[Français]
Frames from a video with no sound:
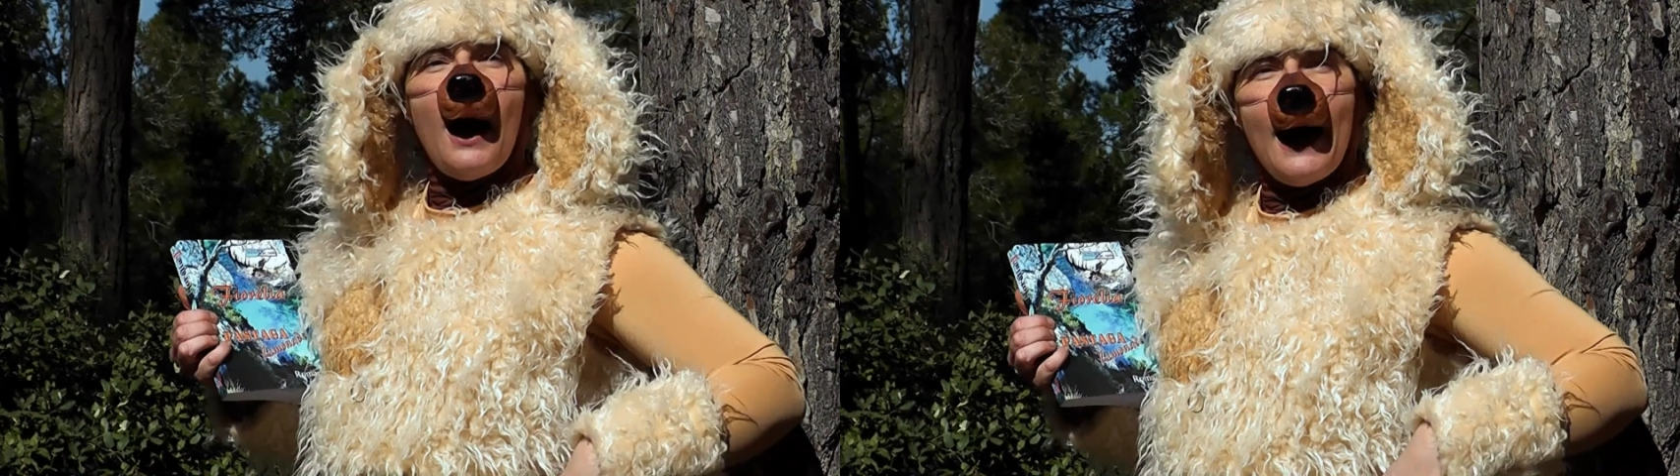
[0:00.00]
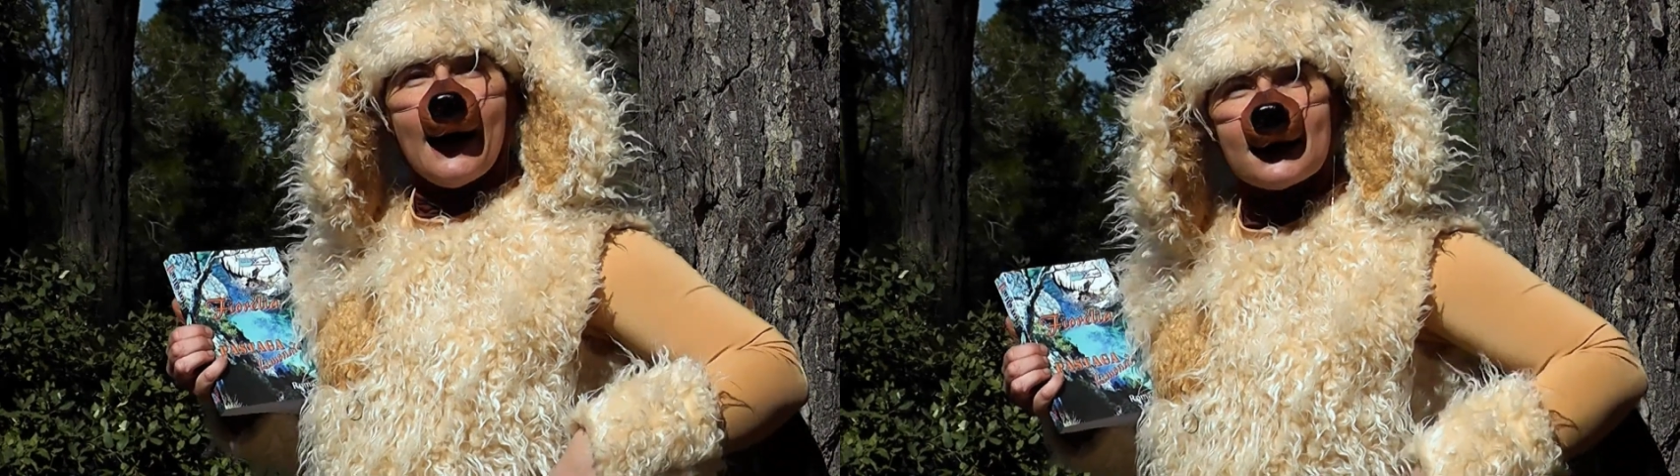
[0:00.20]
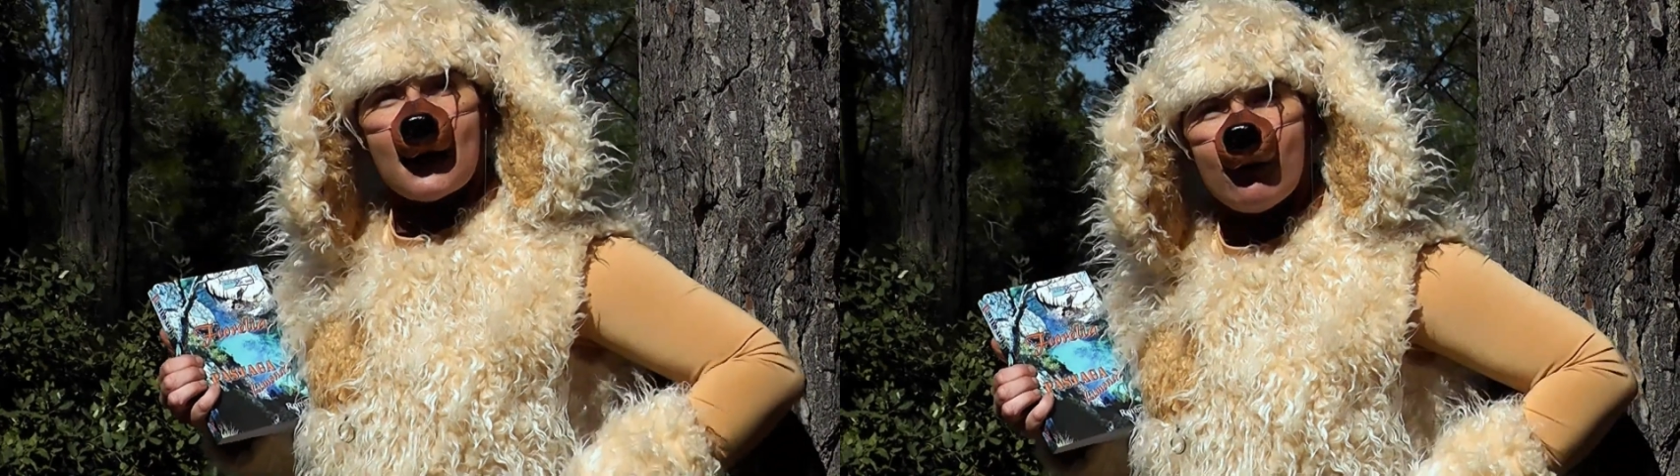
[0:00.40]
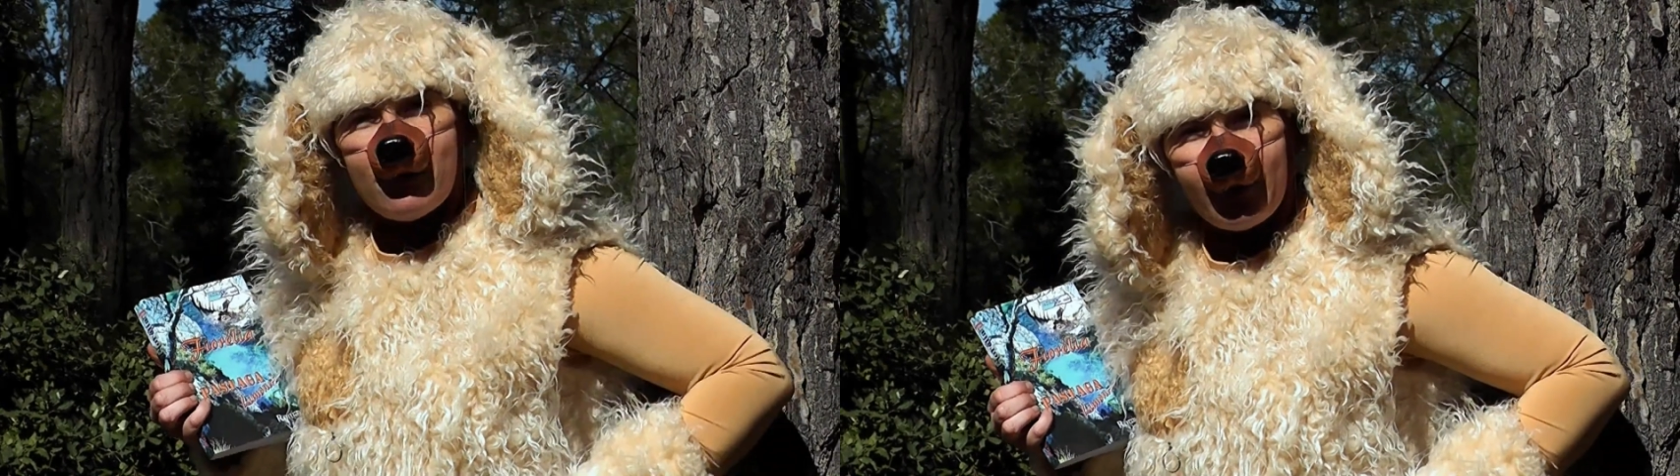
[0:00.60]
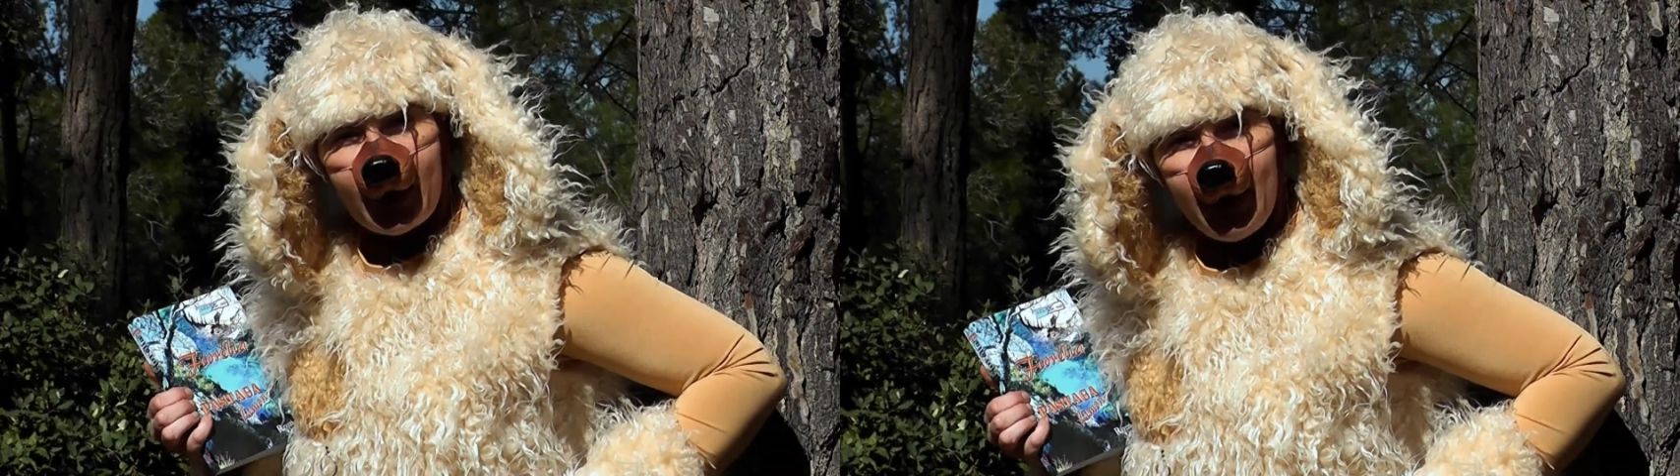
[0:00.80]
Ah, ça vous
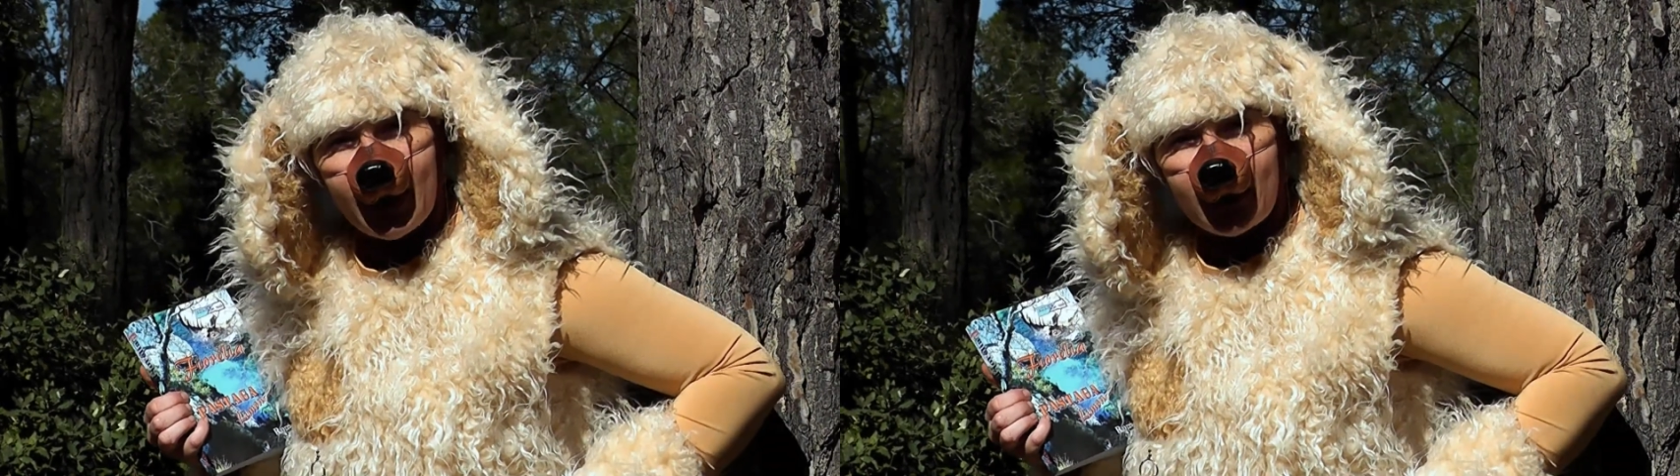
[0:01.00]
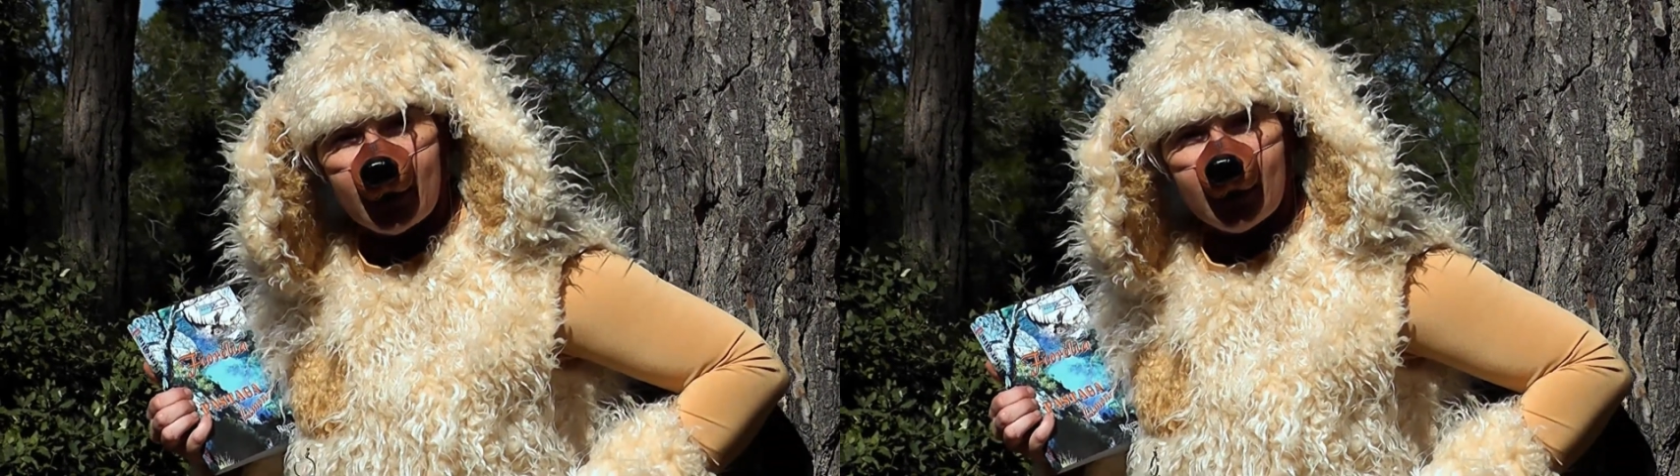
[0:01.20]
fait rire